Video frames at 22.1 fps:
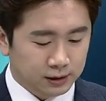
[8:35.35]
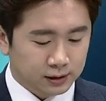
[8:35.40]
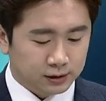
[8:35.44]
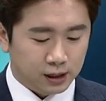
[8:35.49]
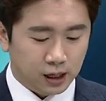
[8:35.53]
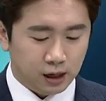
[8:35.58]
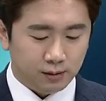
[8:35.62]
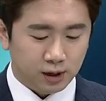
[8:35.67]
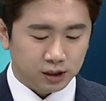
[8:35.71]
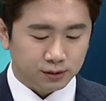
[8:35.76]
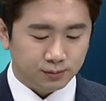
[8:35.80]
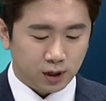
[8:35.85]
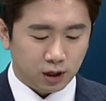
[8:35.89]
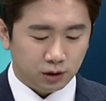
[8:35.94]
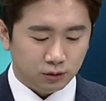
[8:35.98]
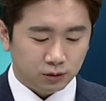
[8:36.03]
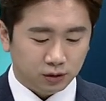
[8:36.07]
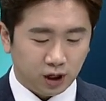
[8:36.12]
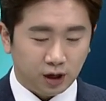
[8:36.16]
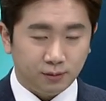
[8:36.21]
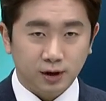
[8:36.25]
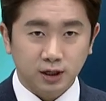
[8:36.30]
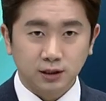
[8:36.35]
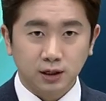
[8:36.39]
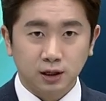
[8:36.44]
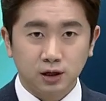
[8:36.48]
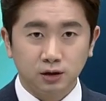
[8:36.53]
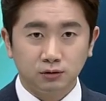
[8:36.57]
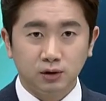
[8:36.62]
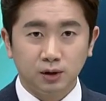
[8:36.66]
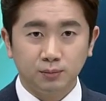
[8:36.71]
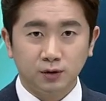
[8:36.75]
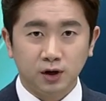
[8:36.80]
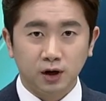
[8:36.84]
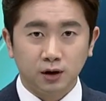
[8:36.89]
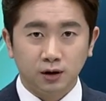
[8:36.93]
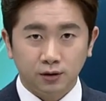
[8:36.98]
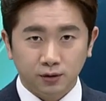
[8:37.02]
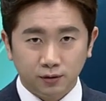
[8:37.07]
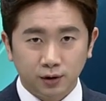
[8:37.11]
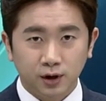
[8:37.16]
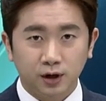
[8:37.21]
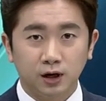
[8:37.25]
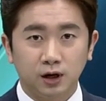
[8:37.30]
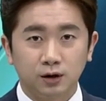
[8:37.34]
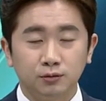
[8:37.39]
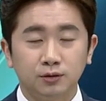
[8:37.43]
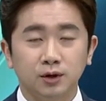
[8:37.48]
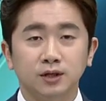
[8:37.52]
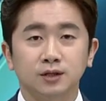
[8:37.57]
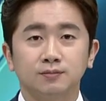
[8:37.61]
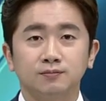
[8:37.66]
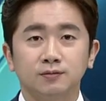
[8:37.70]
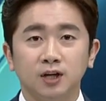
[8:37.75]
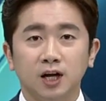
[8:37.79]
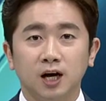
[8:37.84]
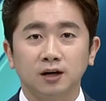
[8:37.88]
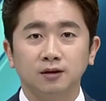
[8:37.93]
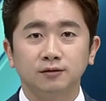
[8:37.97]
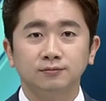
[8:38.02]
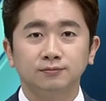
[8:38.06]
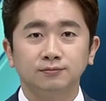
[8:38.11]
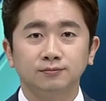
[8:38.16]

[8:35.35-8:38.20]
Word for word: 자, 마지막으로 테마새끼도 함께 확인해 보겠습니다.